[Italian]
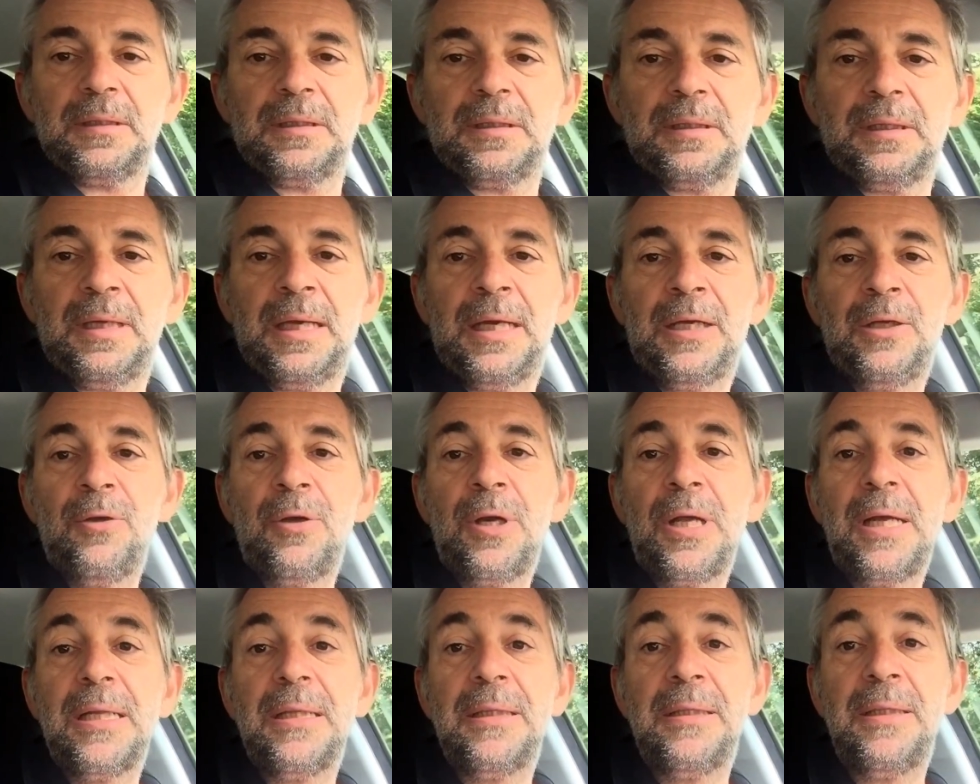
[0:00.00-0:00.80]
E
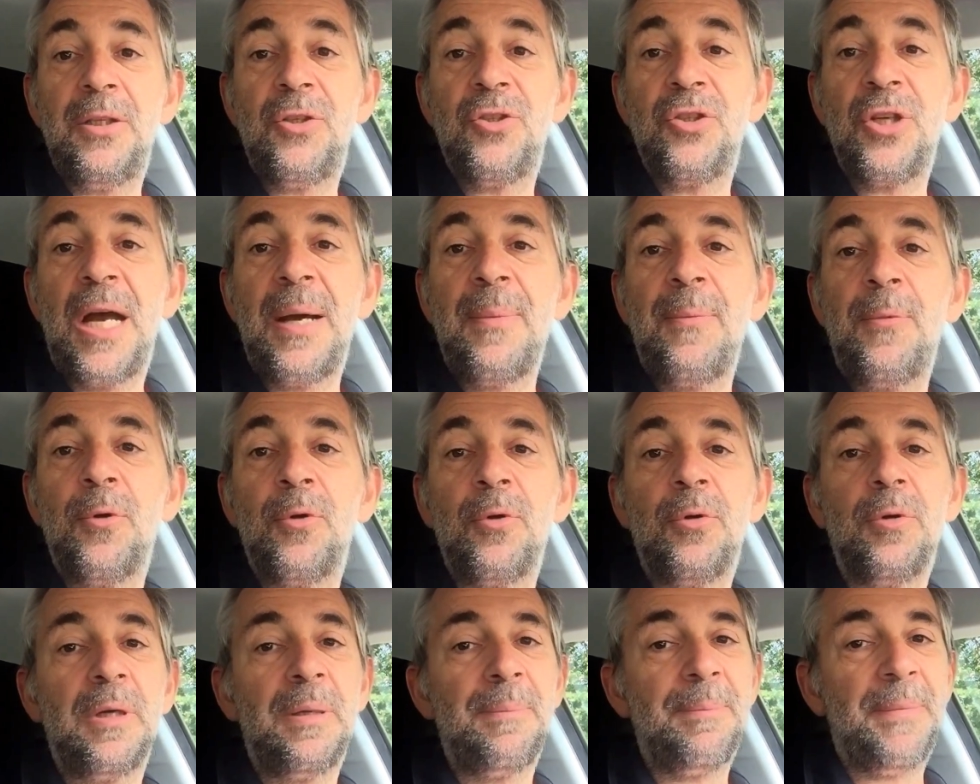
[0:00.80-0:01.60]
allora
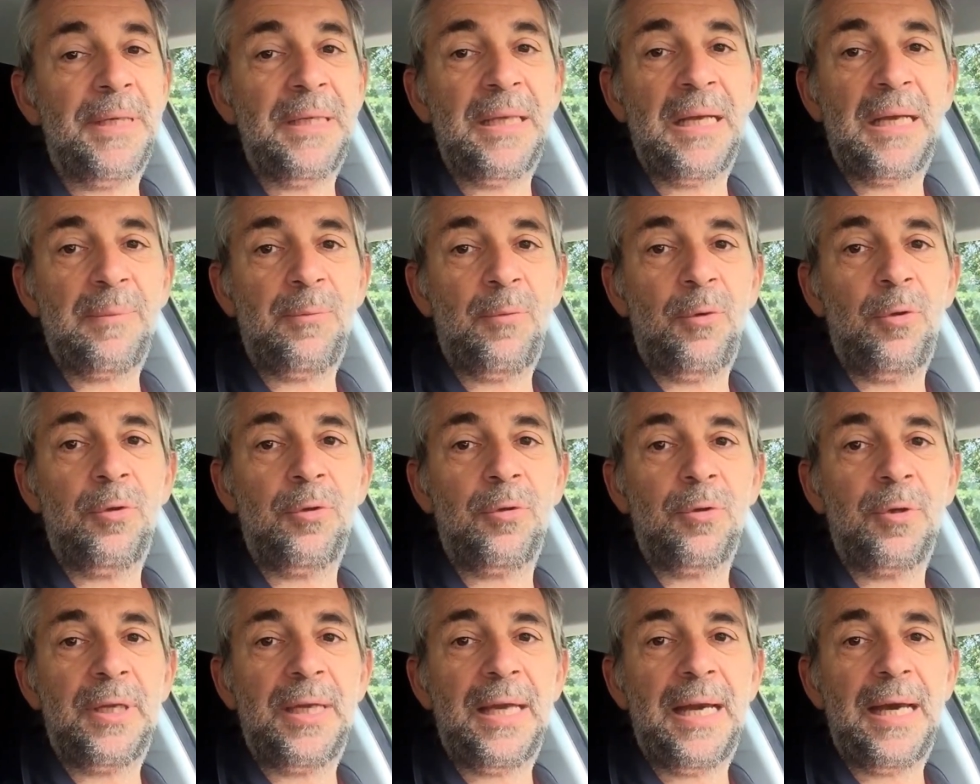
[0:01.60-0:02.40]
diciamolo in maniera
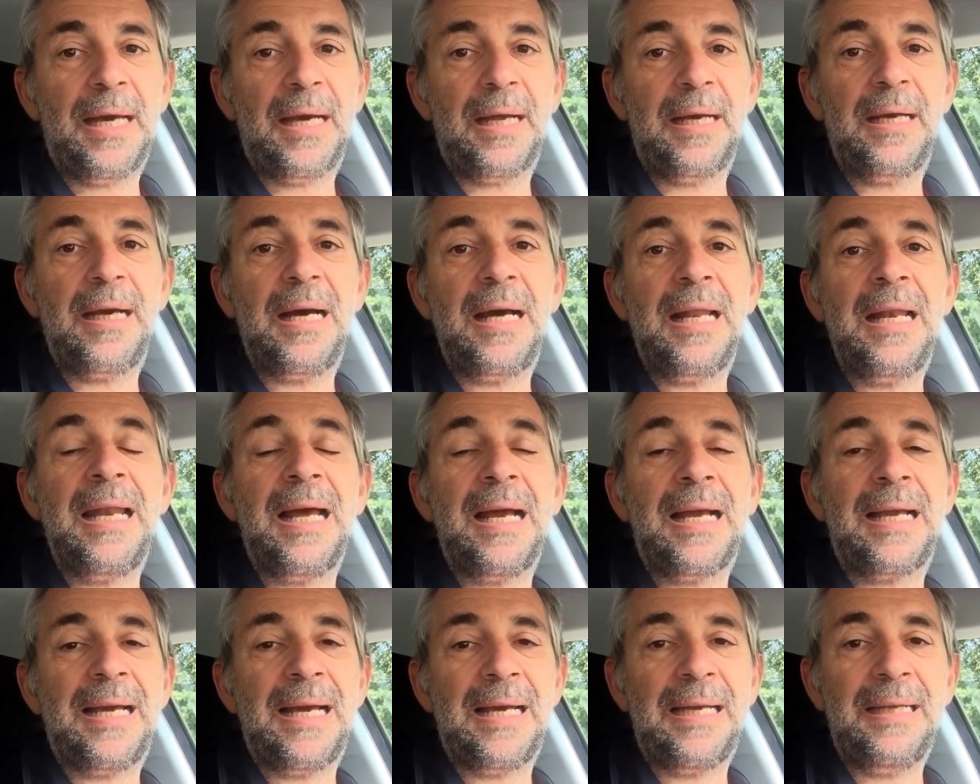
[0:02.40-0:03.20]
molto chiara,
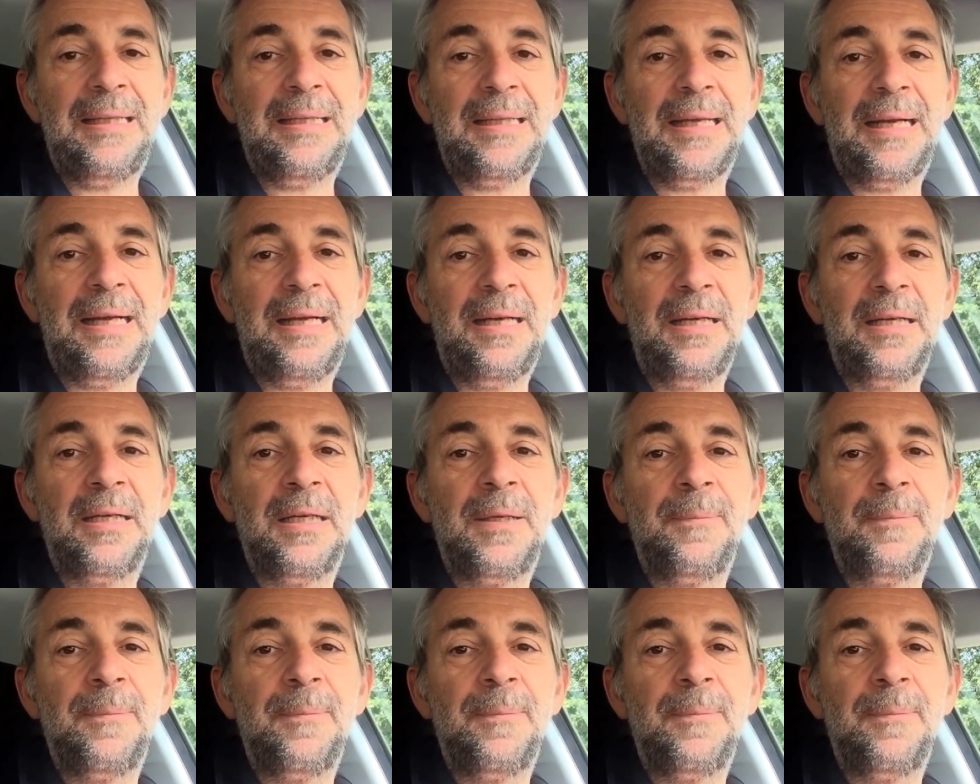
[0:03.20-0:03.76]
la carità